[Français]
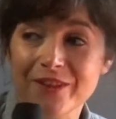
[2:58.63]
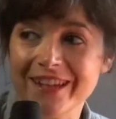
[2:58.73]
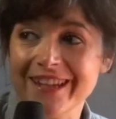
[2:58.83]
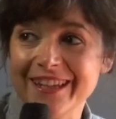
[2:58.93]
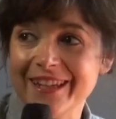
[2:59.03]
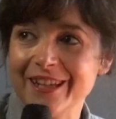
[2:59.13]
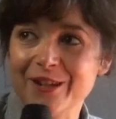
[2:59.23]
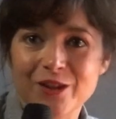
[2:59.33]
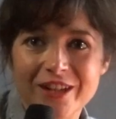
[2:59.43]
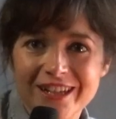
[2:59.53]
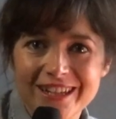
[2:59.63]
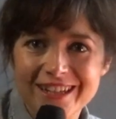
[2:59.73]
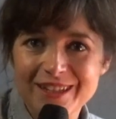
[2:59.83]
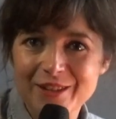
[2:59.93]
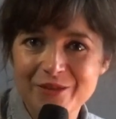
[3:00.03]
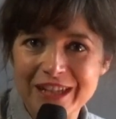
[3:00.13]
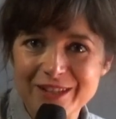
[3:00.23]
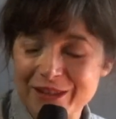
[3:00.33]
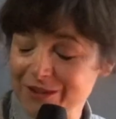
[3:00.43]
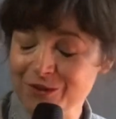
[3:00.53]
Et, et voilà.
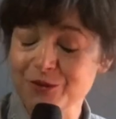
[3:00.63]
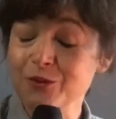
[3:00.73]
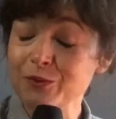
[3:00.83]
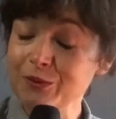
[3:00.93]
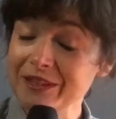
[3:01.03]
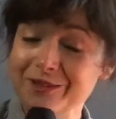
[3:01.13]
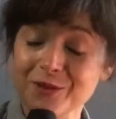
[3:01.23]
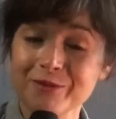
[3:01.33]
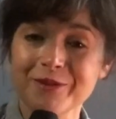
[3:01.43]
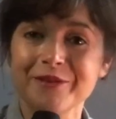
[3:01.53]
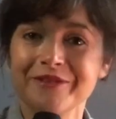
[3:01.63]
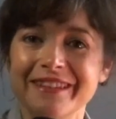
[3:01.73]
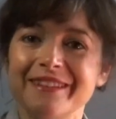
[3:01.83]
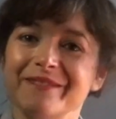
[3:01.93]
Et donc, du coup, pour moi, c'est surprenant, en fait.